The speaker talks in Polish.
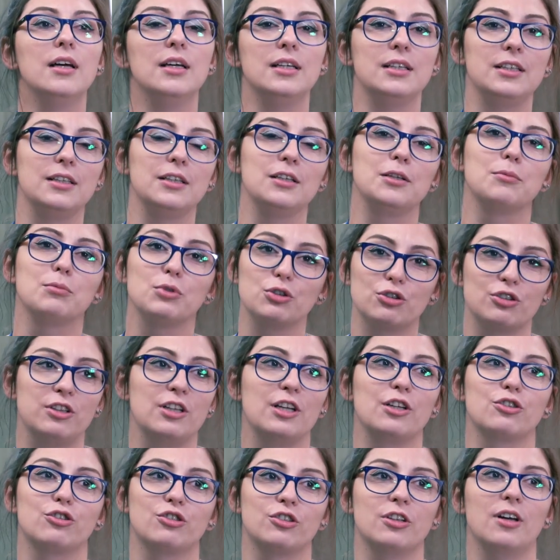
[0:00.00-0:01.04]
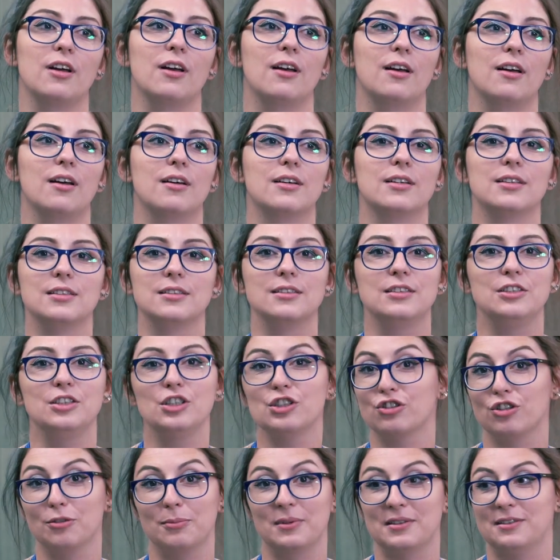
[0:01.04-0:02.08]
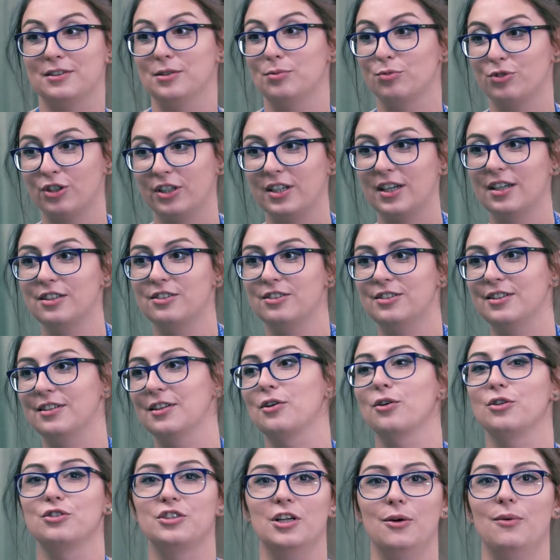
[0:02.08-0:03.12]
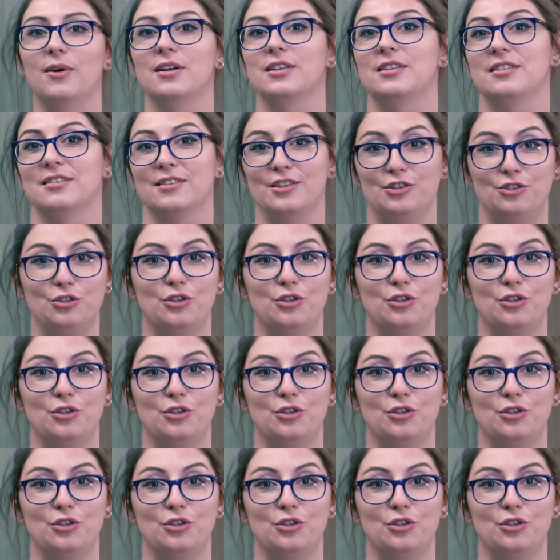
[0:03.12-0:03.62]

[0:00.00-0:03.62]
i myślę, że y, nie trzeba z tym czekać, tylko działać za